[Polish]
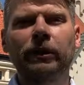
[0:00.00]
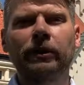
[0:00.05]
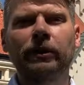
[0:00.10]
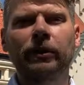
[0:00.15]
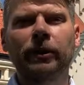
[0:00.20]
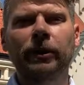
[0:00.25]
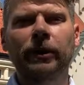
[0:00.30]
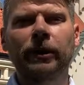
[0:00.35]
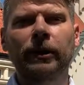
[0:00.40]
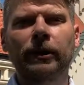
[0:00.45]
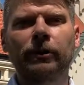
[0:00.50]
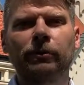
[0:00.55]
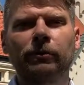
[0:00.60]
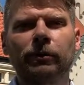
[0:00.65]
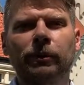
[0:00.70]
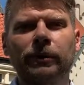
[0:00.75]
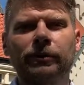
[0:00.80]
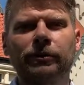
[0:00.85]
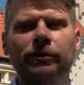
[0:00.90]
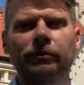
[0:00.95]
e,
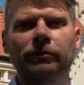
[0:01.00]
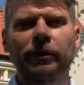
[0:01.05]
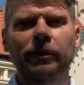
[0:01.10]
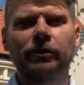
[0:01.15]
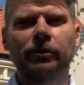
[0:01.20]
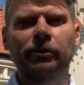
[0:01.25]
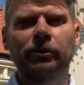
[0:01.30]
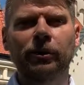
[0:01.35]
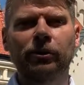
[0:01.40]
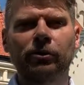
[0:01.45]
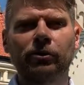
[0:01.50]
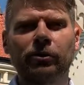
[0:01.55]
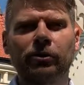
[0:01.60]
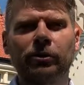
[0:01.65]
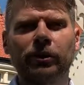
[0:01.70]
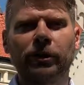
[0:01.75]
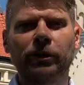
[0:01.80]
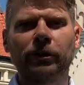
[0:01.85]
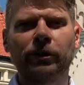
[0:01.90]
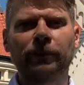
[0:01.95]
które są na dzisiejszy
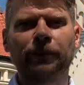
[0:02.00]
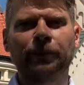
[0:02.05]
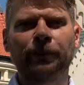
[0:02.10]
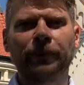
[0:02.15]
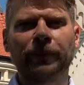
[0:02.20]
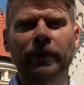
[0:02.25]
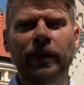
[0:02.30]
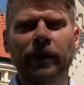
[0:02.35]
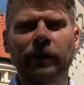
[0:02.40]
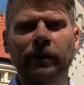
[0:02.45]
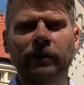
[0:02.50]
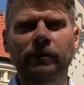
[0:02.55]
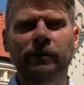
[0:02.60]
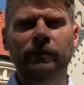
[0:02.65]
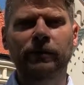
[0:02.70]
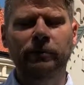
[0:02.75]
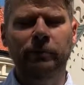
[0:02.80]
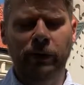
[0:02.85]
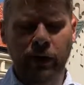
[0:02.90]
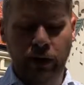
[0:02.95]
dzień dla nas
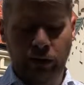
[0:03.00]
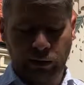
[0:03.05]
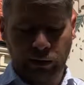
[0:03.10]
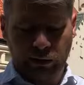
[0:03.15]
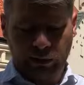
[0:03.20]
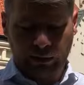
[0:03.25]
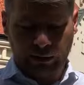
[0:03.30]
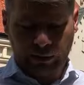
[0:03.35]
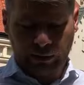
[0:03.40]
wybrane.